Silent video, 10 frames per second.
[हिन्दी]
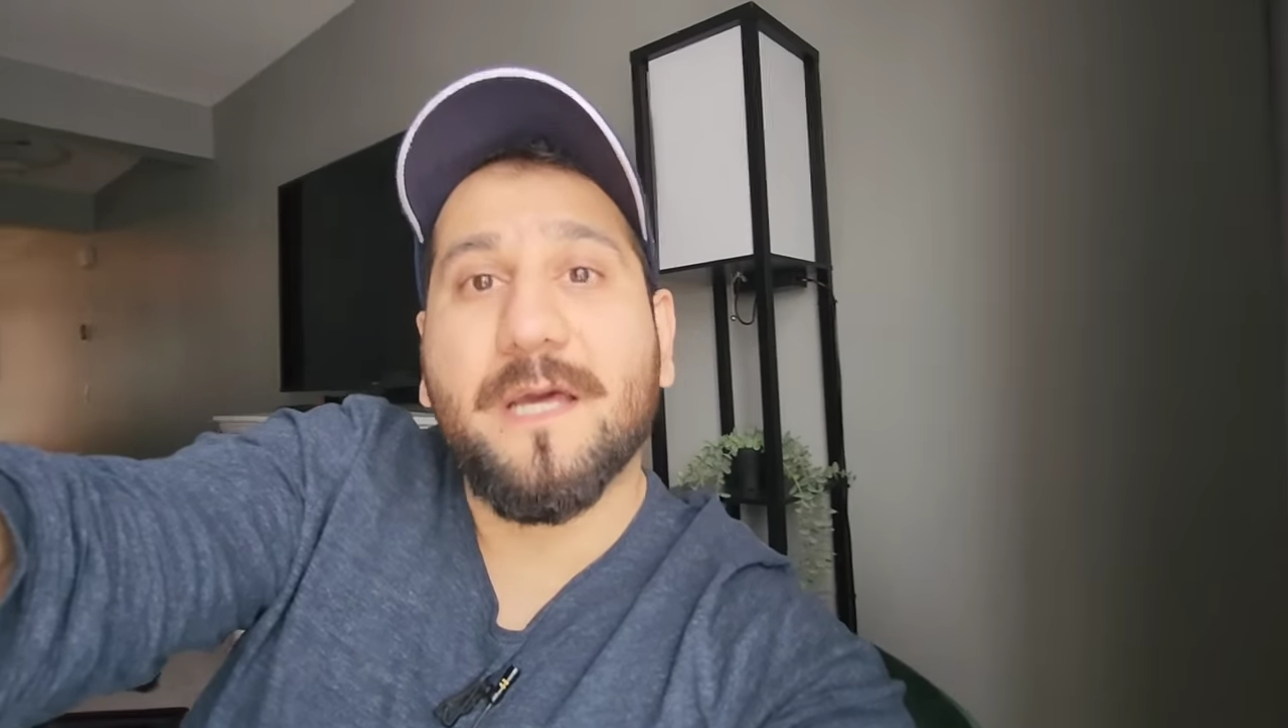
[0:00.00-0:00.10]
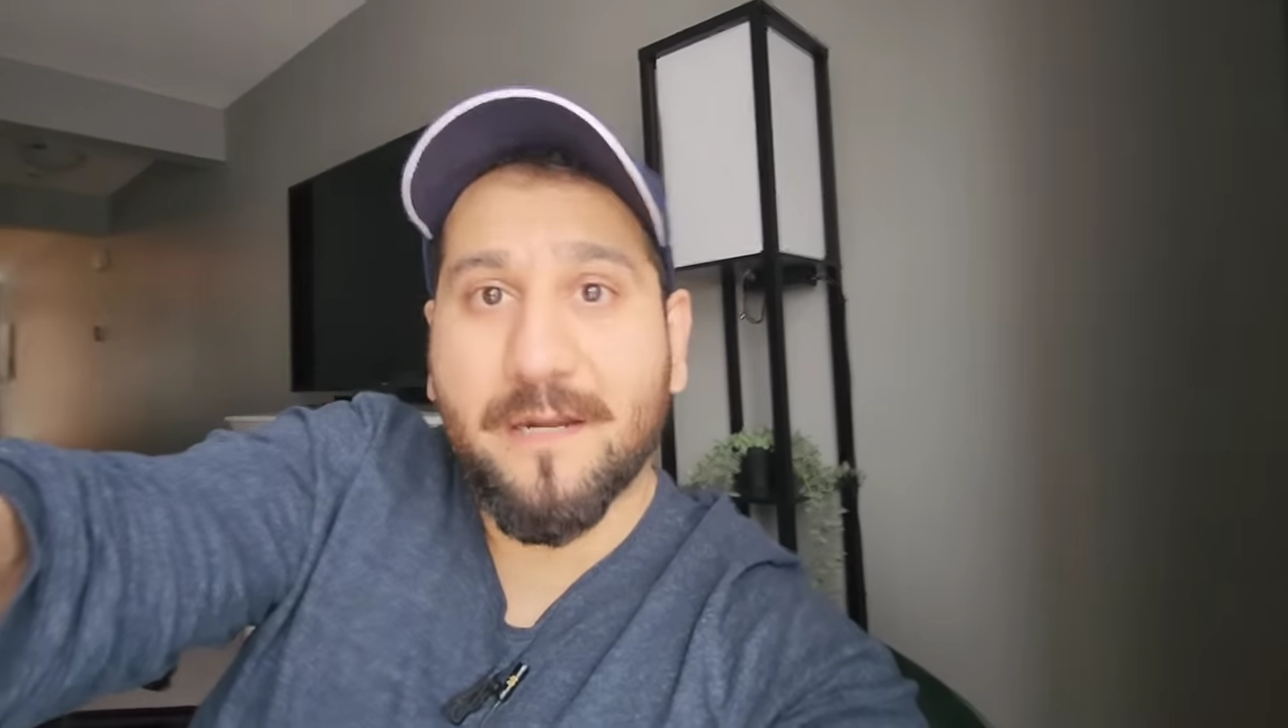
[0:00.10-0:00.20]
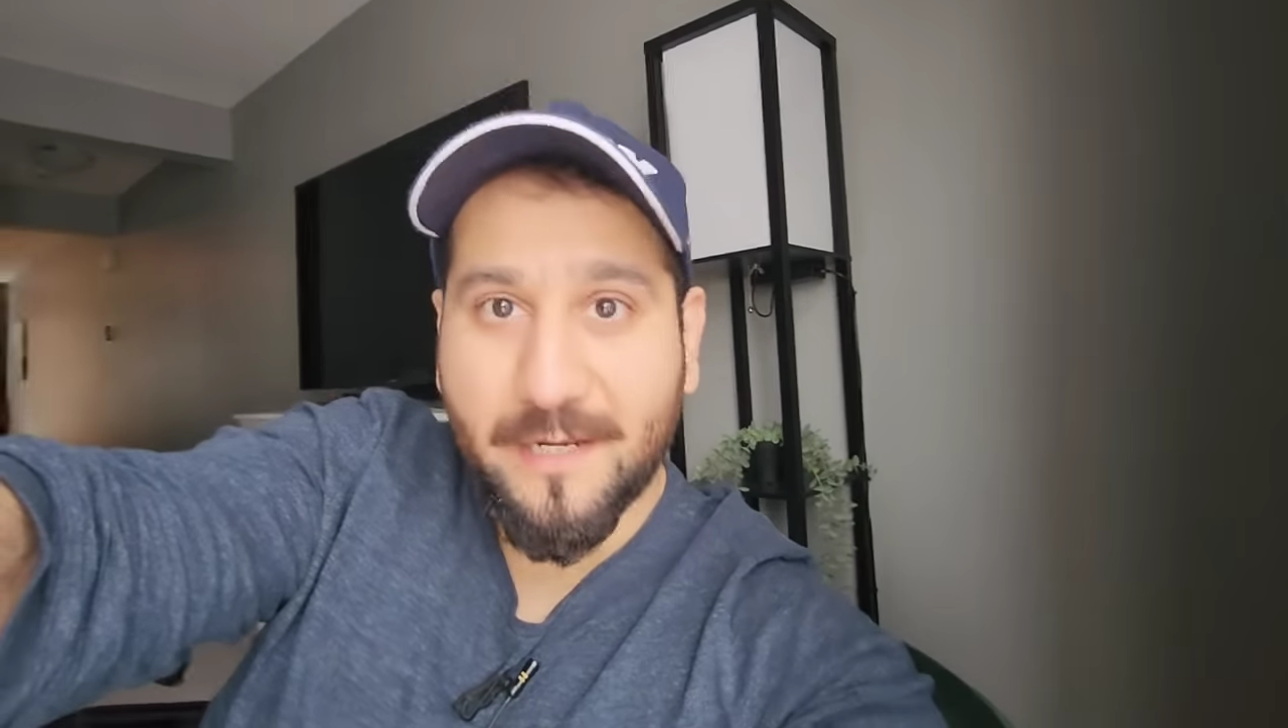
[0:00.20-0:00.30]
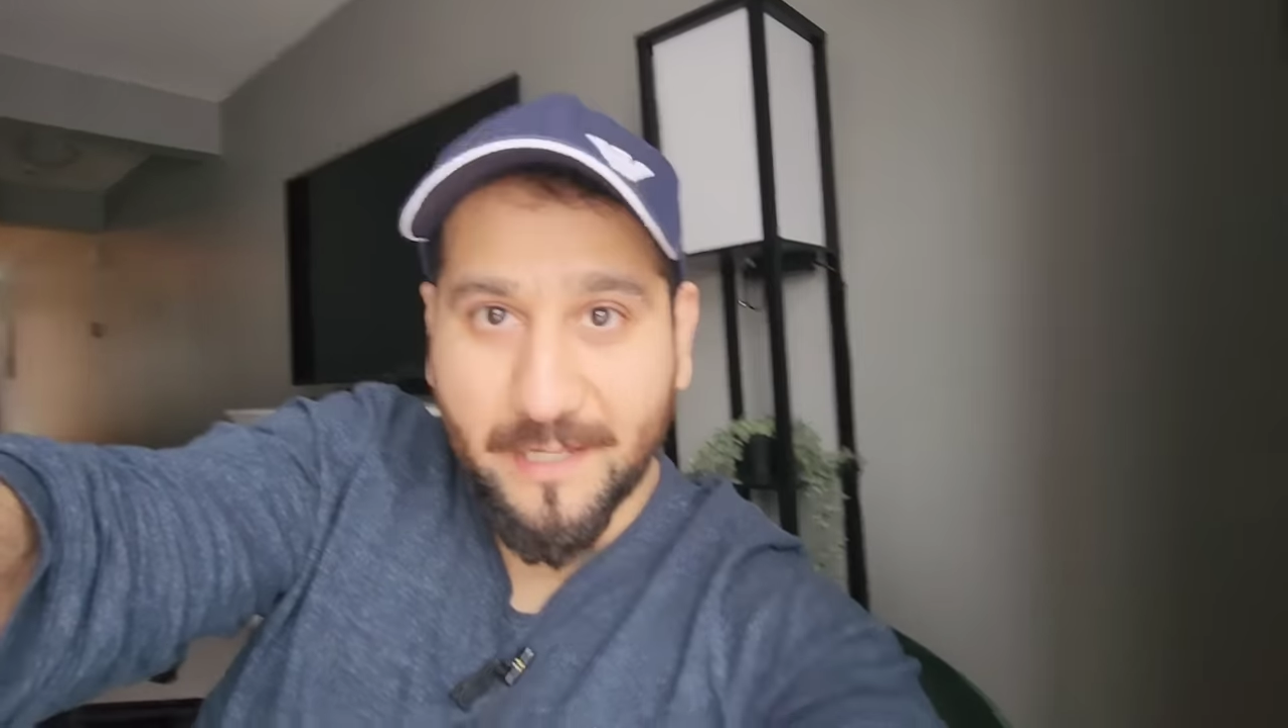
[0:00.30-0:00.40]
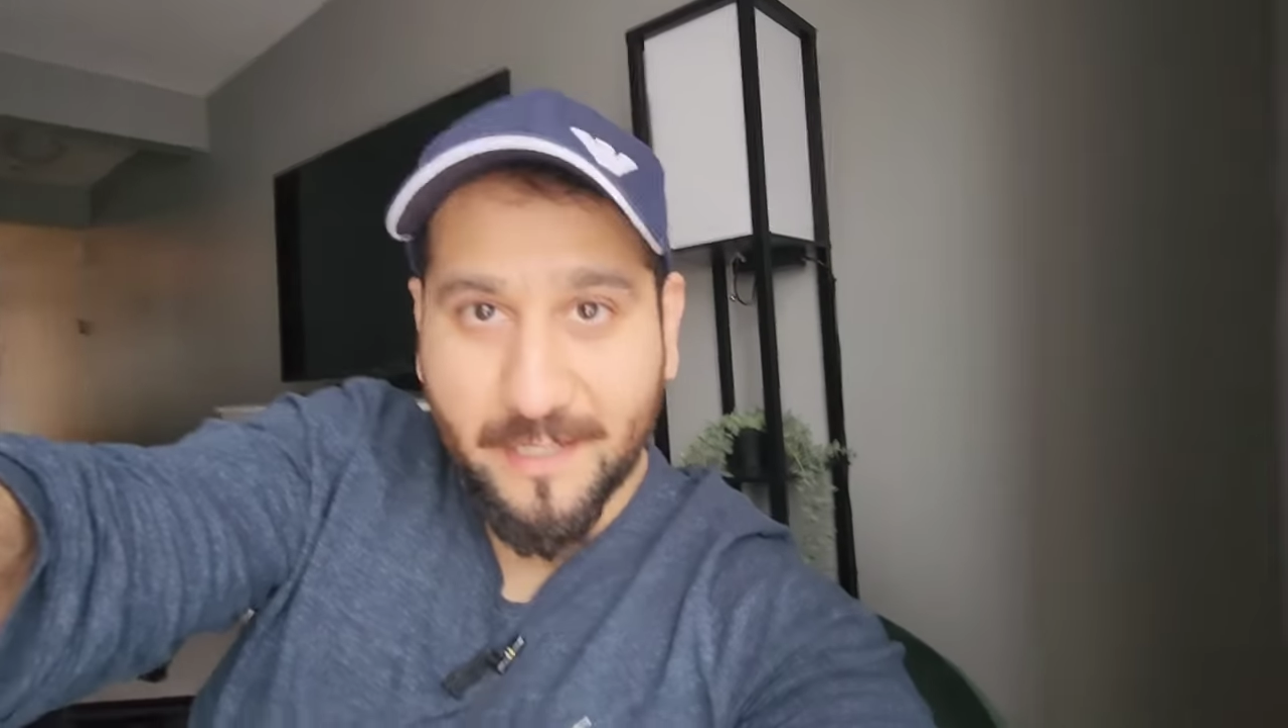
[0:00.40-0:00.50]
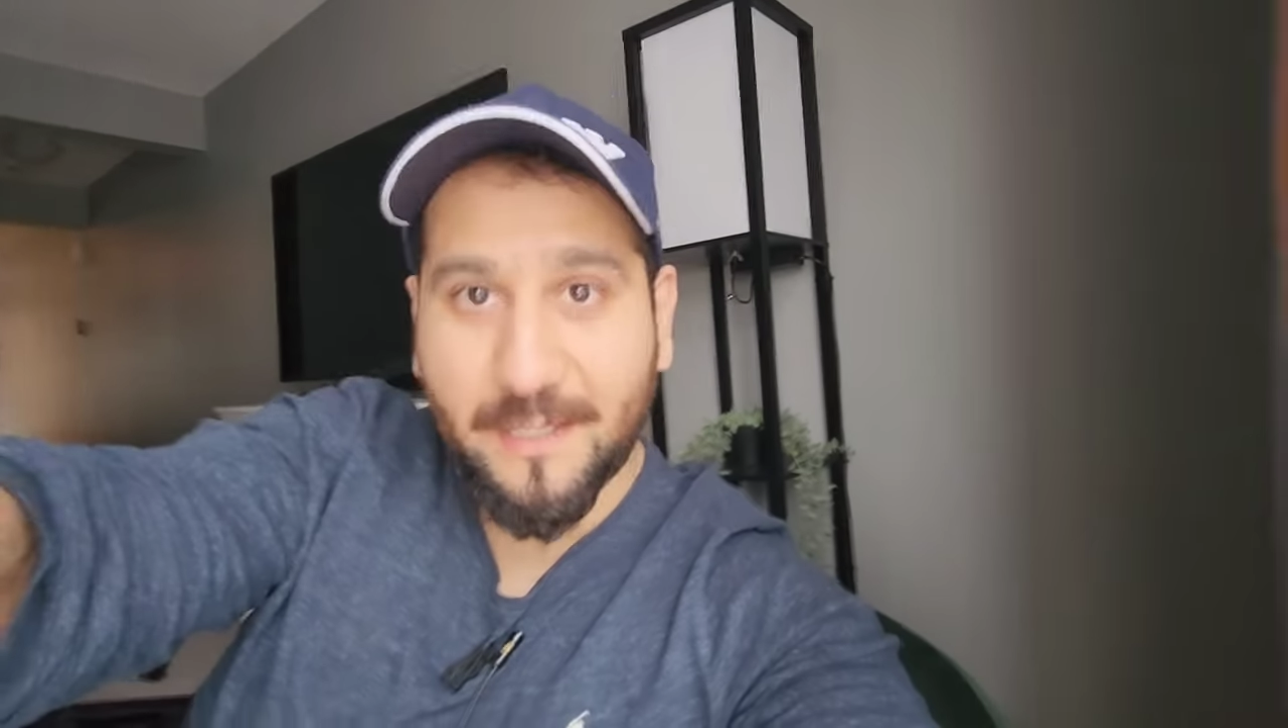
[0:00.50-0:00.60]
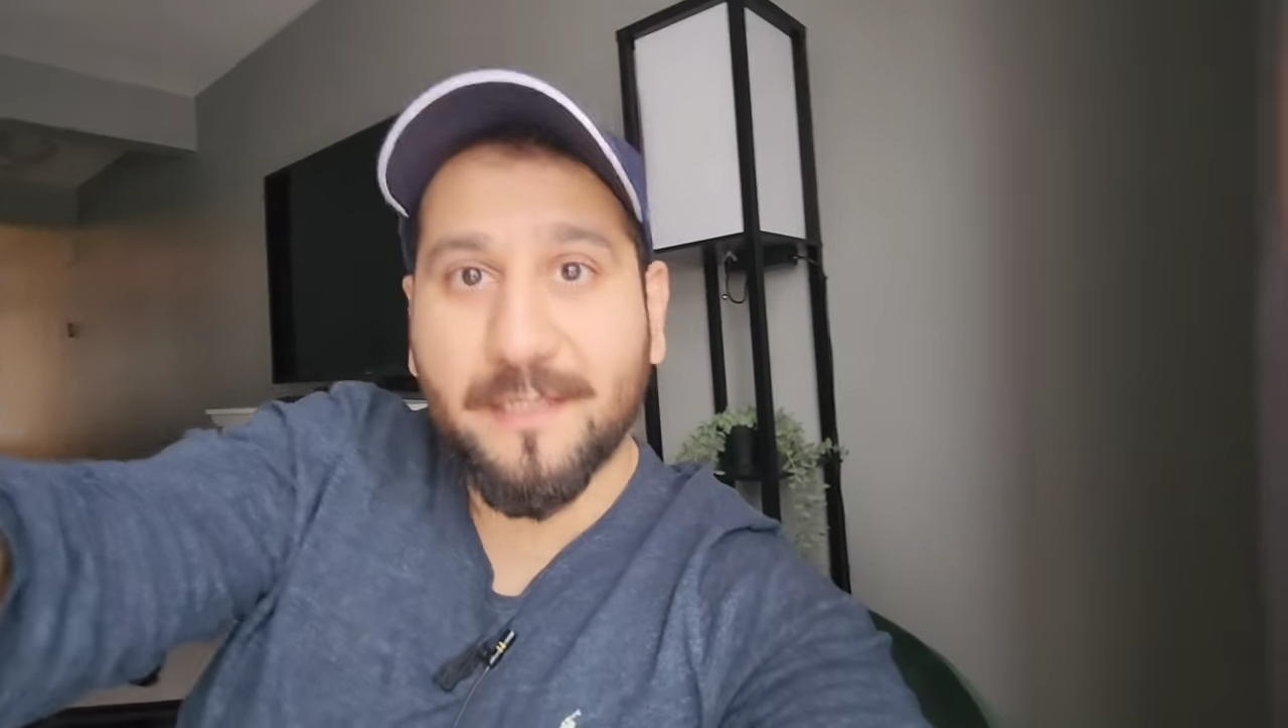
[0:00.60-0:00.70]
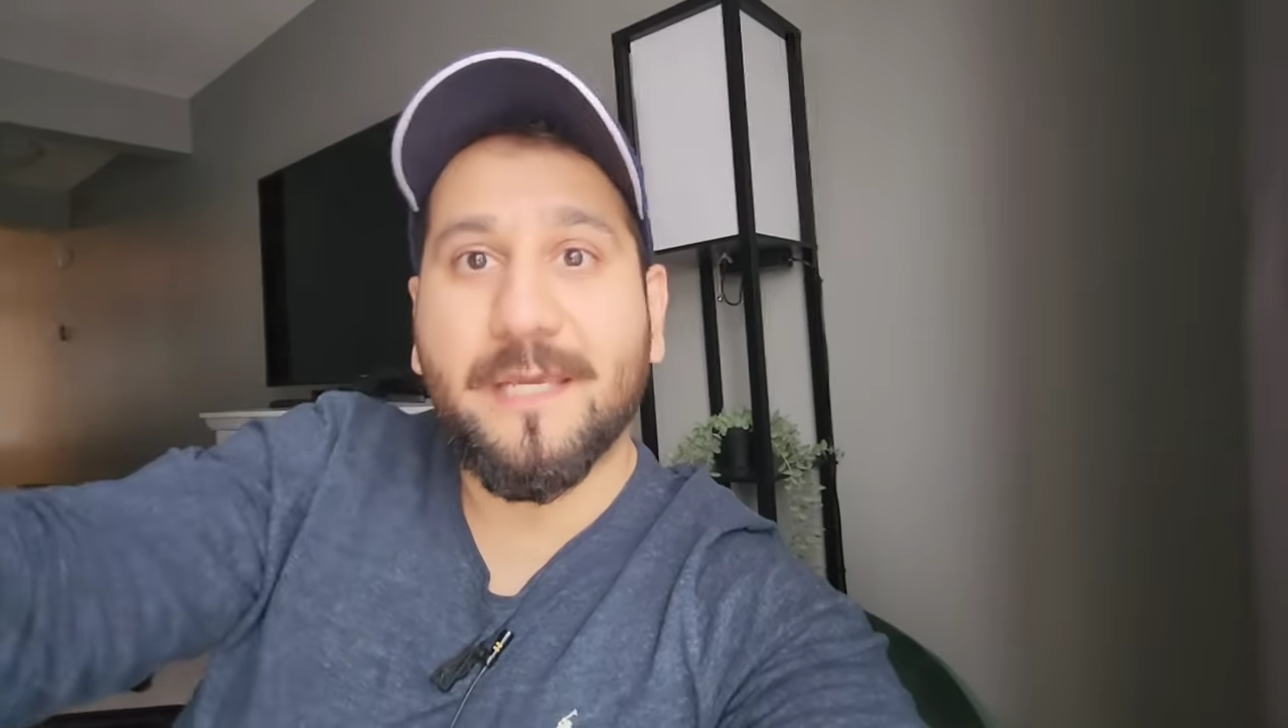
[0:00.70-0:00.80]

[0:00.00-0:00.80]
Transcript: करने हैं